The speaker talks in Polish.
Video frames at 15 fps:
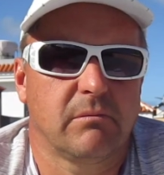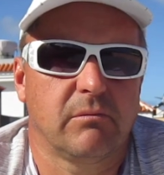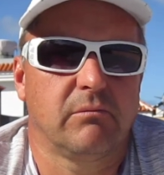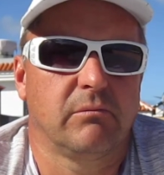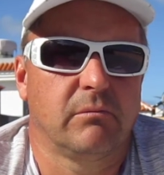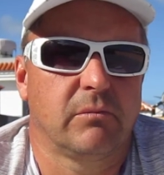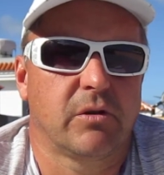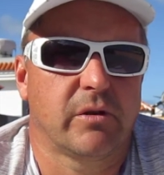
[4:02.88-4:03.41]

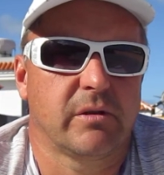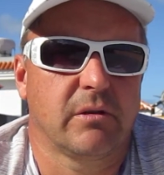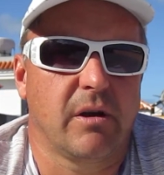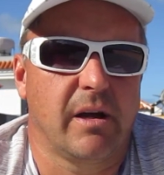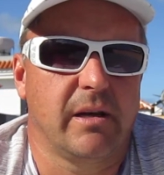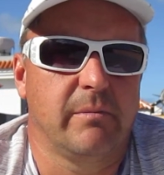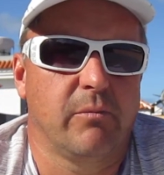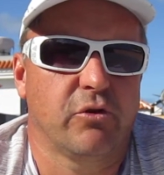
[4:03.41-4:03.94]
Mm, drodzy
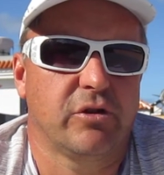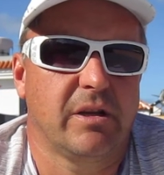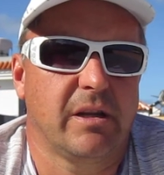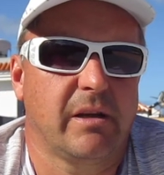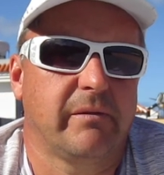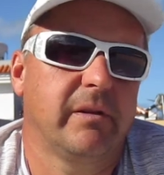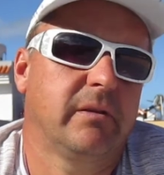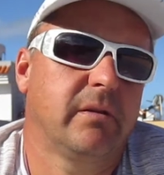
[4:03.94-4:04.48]
kochani, można
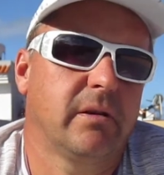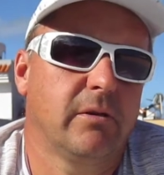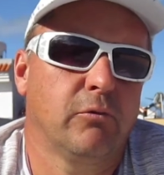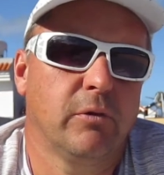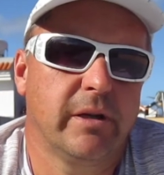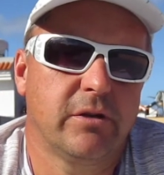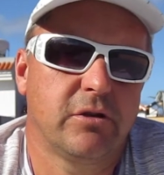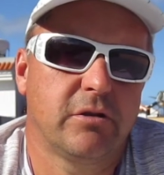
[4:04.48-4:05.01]
nawet
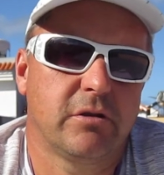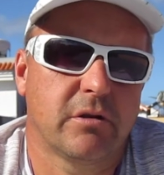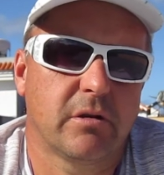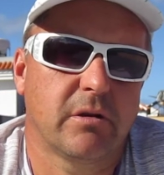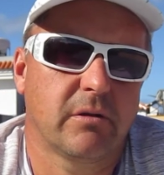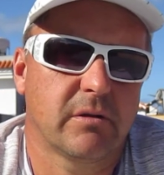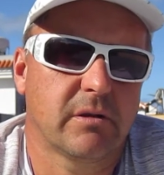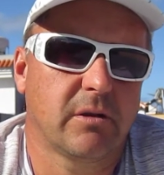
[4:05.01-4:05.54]
uleczyć
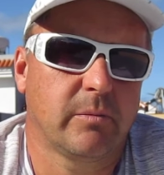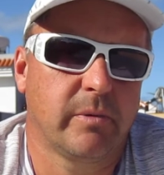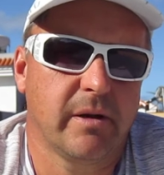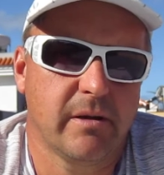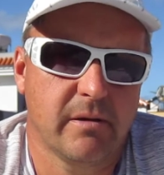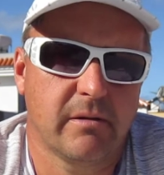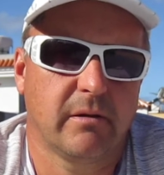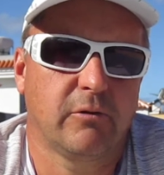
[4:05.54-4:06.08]

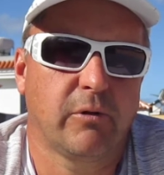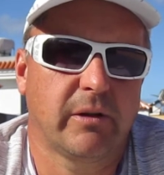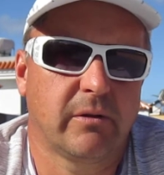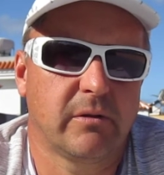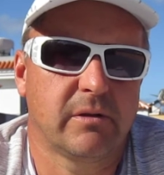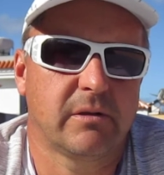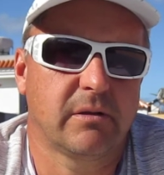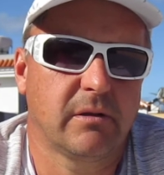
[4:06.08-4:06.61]
osobę
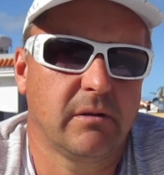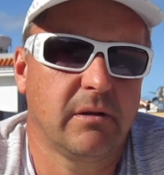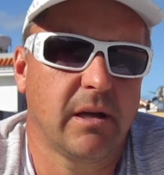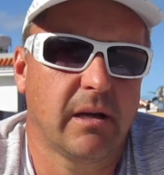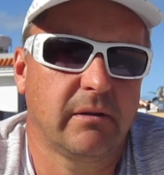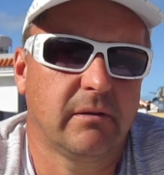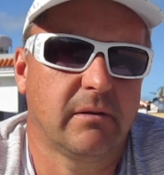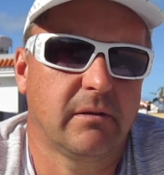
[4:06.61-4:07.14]
kładąc
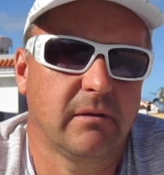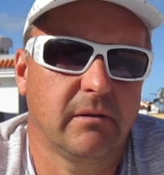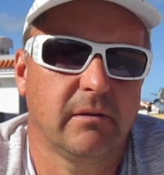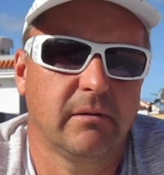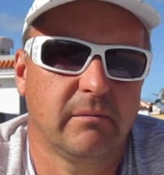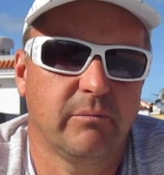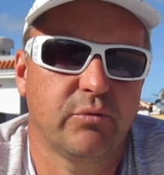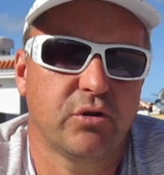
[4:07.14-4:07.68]
jantry
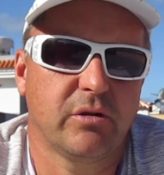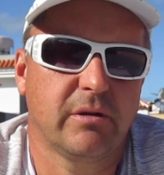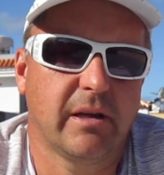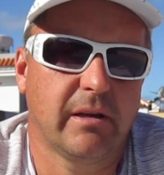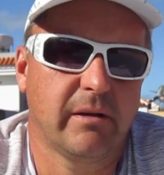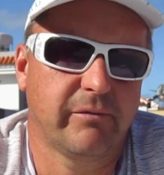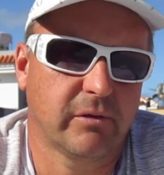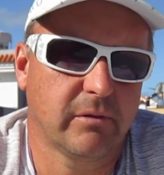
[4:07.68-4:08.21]
przy
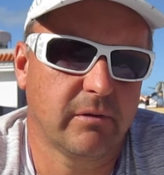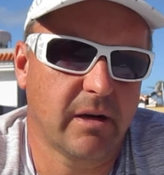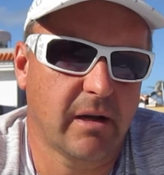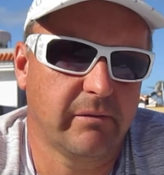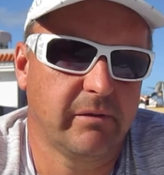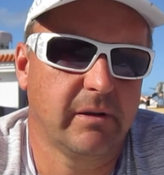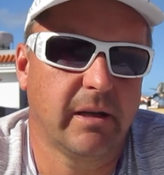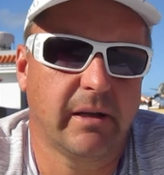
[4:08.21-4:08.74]
danej
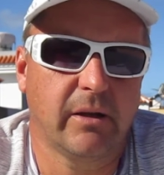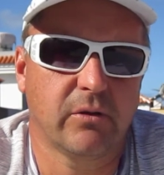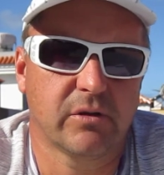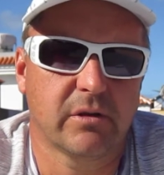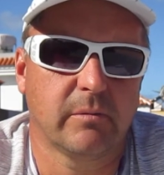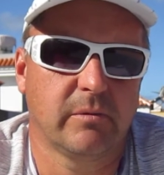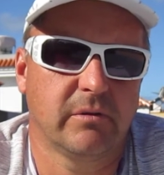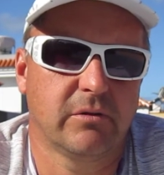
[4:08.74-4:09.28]
fotografii danej
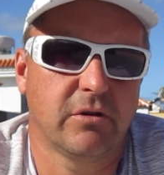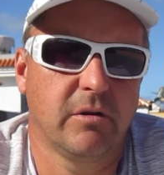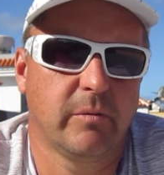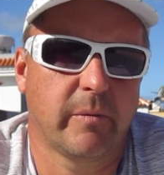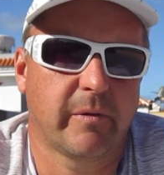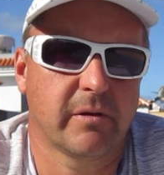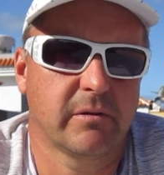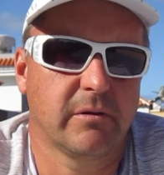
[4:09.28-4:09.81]
osoby. Czyli
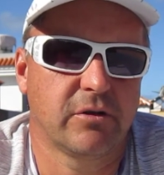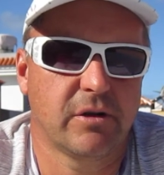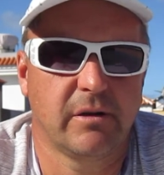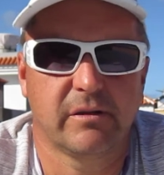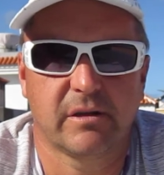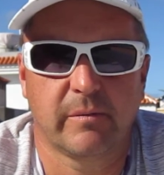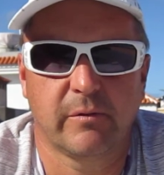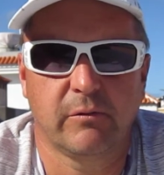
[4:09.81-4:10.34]
po prostu jeżeli
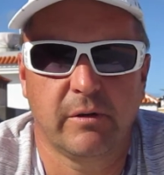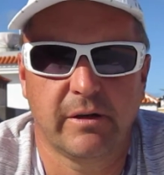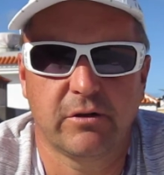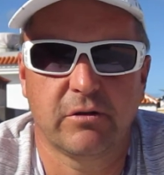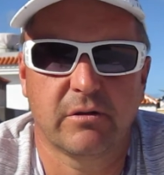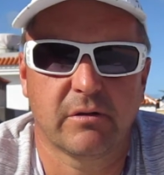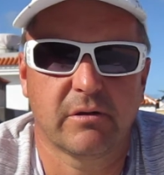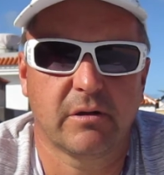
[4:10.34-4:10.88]
chcemy
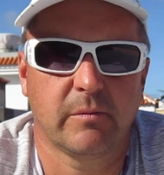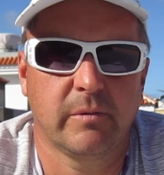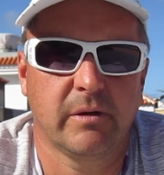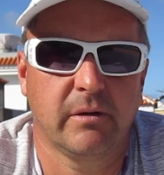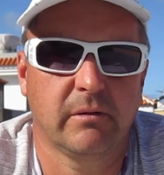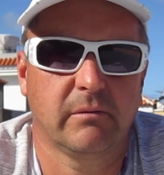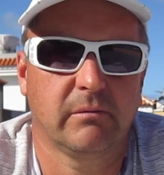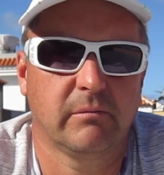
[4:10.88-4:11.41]
uleczyć
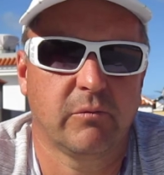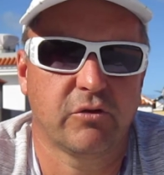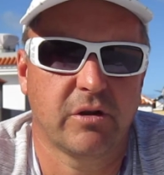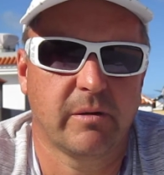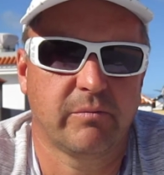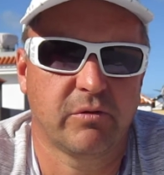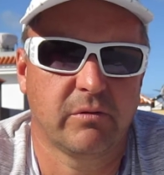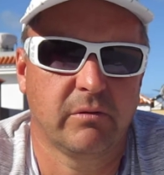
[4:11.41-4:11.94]
osobę, można
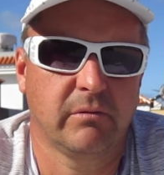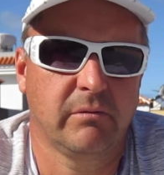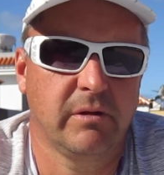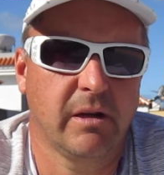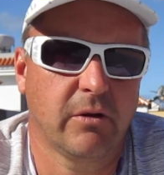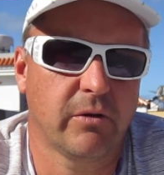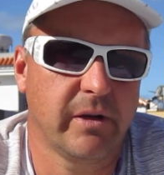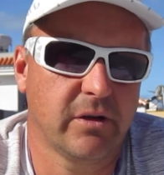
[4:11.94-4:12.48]
e,
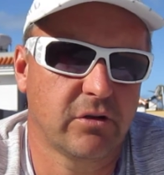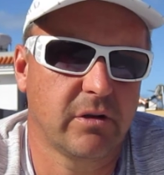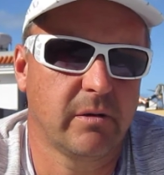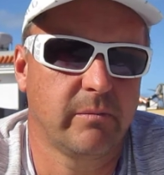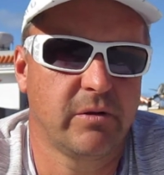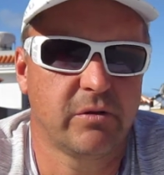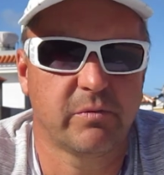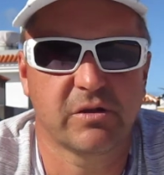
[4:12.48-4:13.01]
niekoniecznie
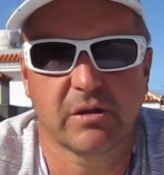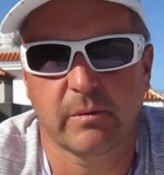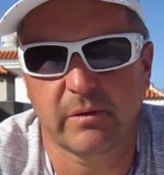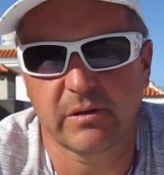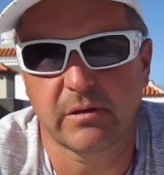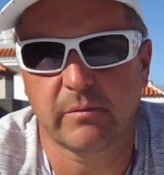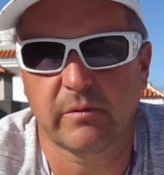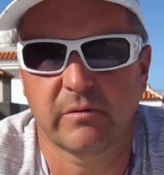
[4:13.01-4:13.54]
być z tą
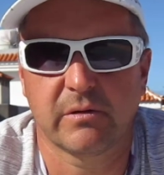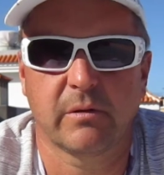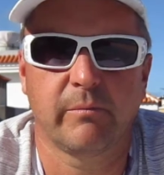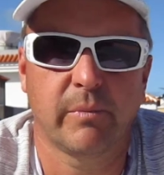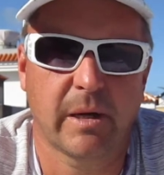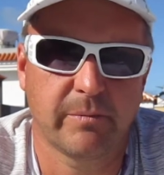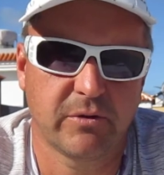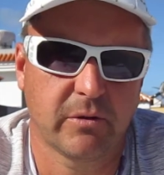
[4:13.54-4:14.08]
osobą, z tą
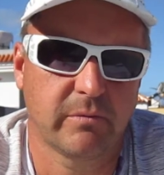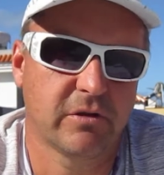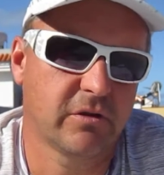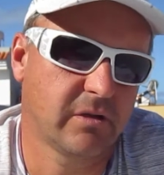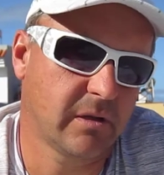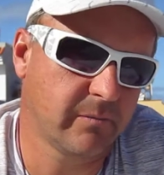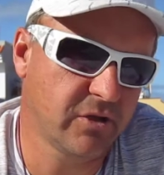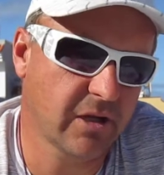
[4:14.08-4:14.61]
babcią czy
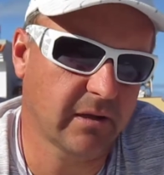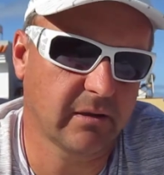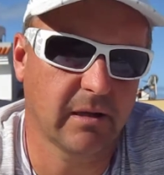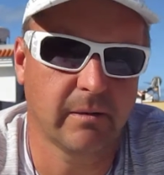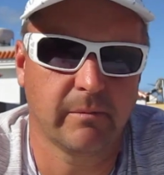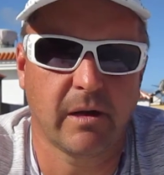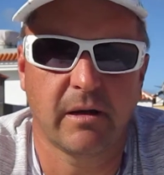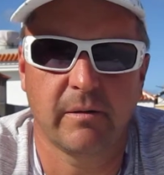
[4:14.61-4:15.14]
z tym
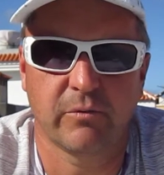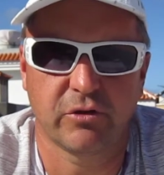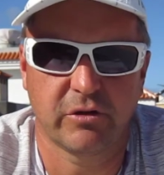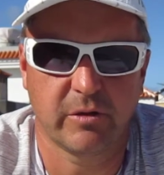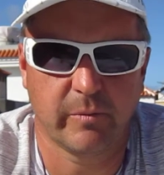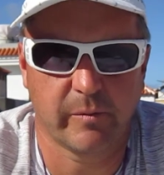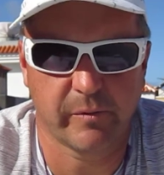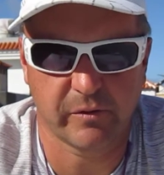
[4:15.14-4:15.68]
dziadkiem, ale
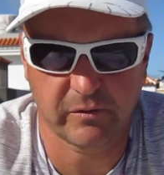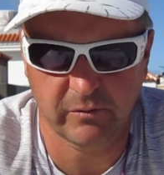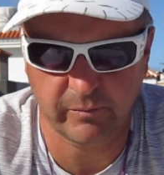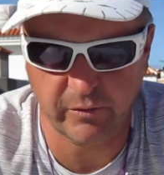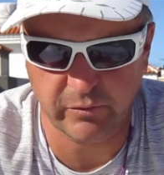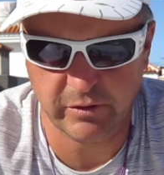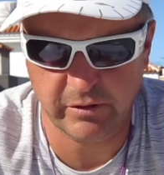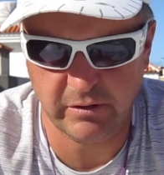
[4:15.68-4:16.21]
możecie po prostu
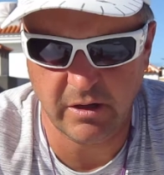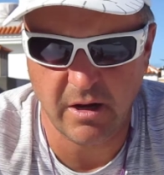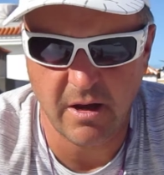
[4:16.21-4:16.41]
położyć